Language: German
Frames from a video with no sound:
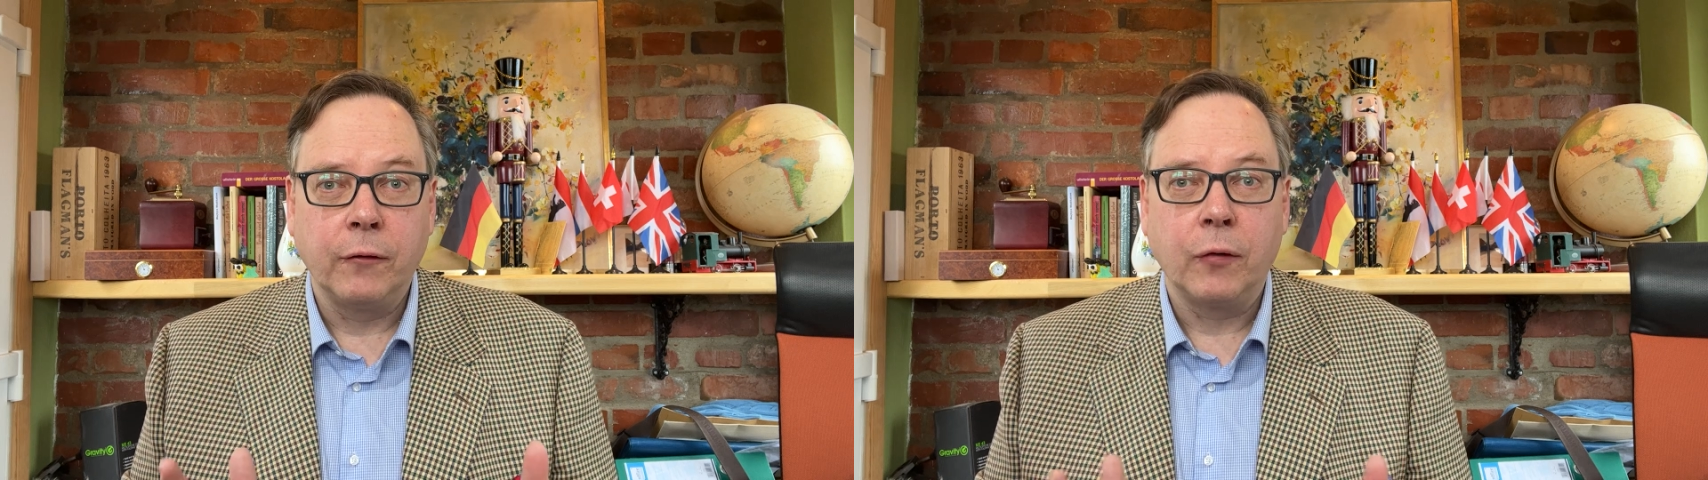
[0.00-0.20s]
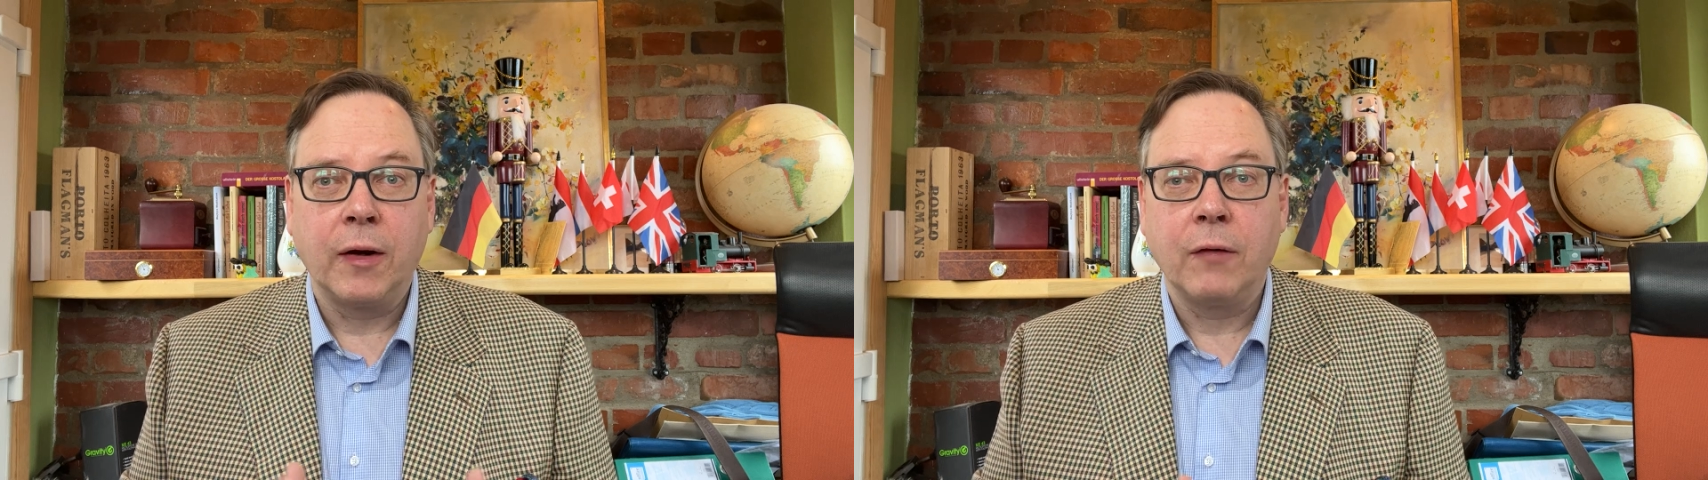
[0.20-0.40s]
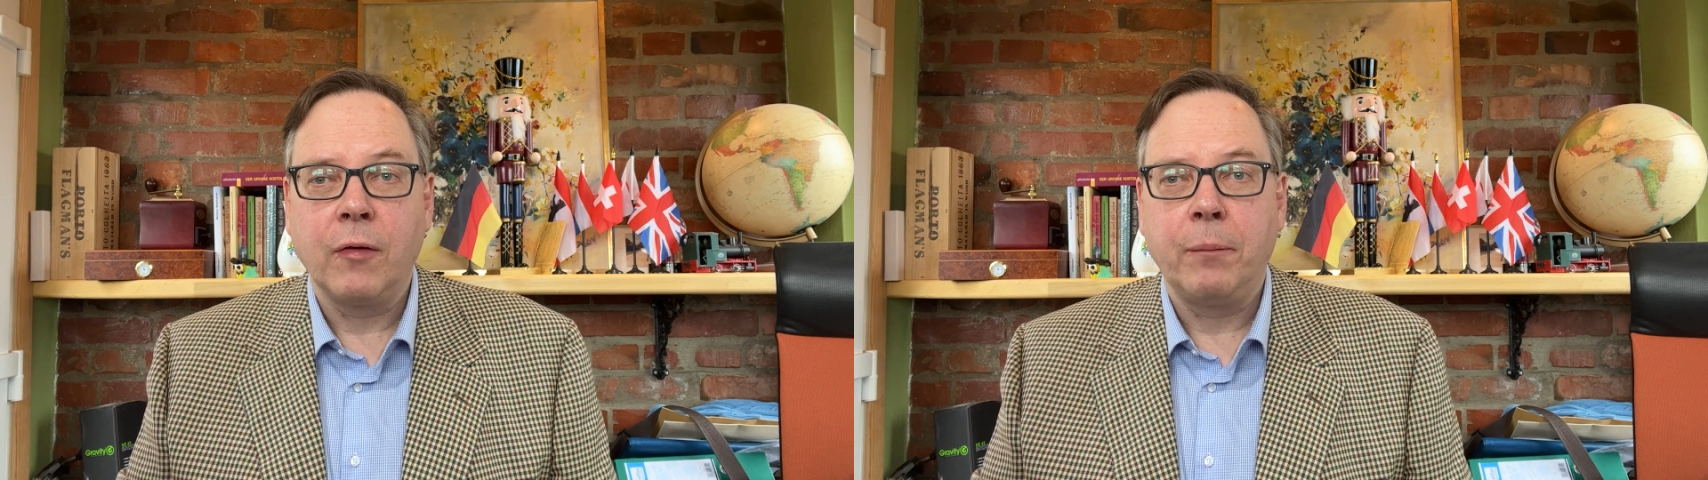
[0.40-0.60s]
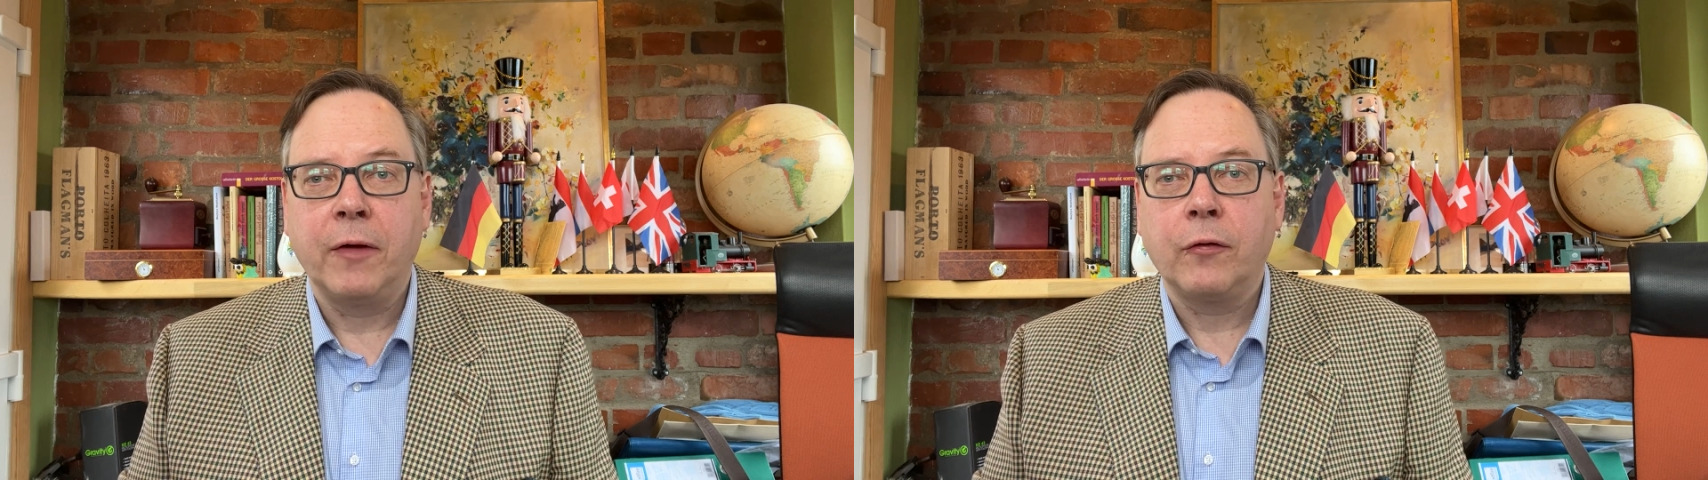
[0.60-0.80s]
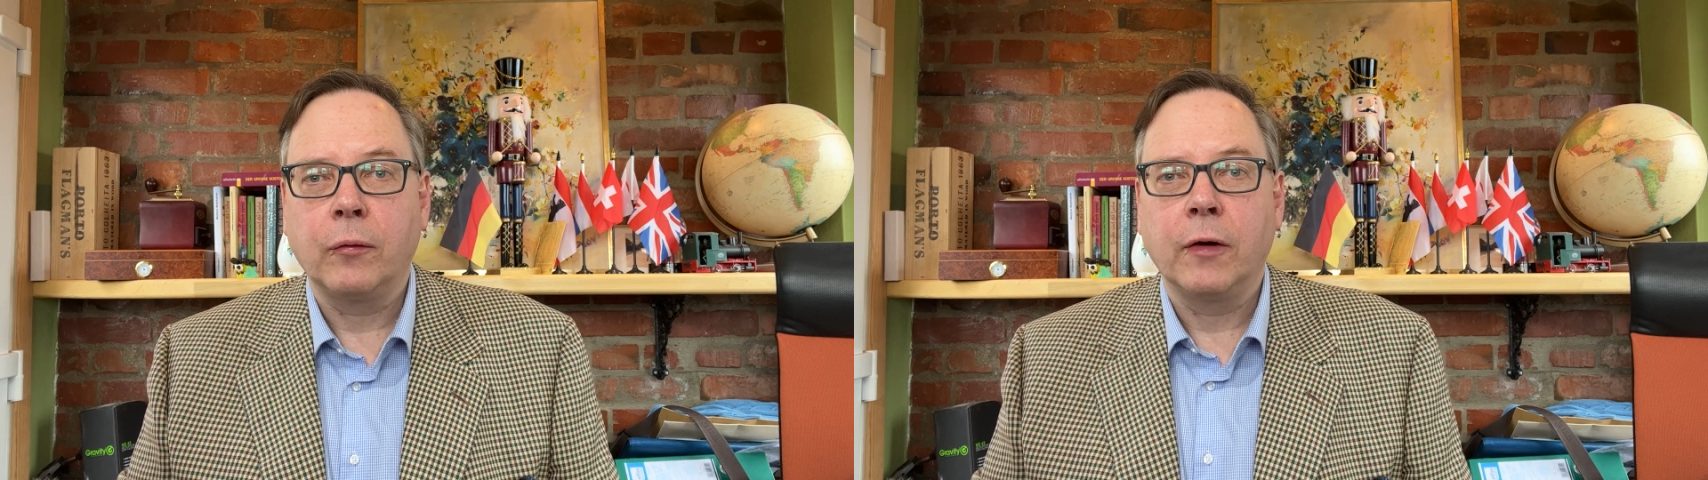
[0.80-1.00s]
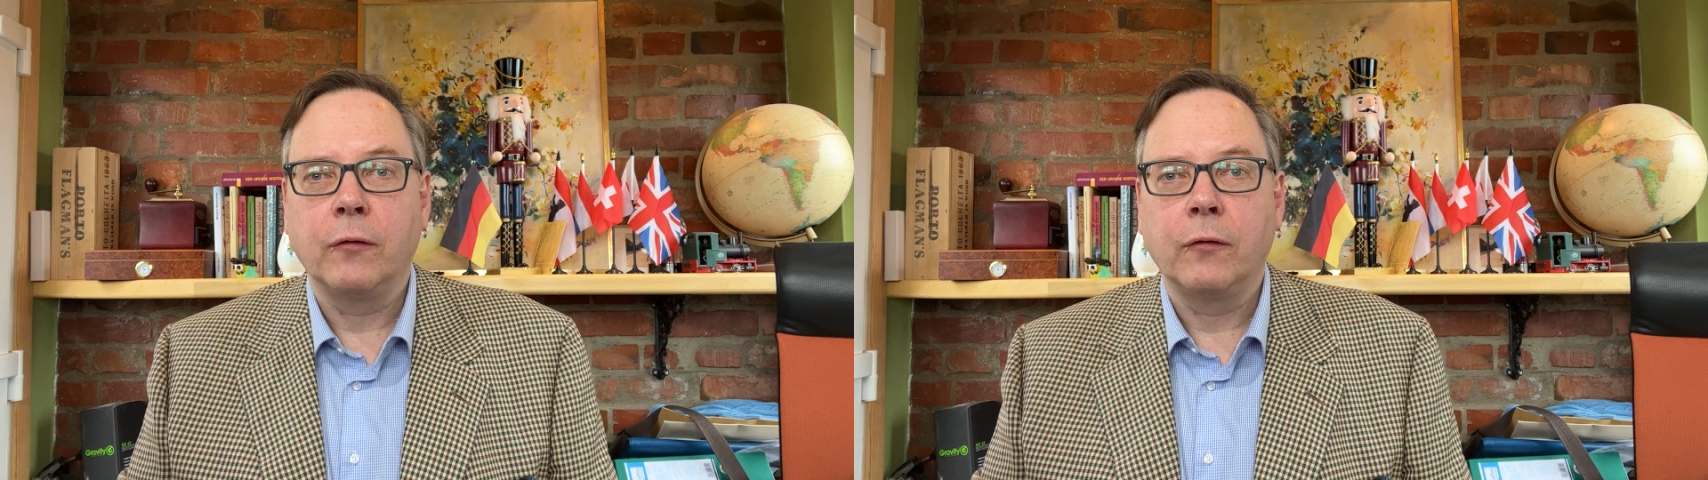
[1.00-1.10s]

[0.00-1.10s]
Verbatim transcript: zu einer Verbesserung der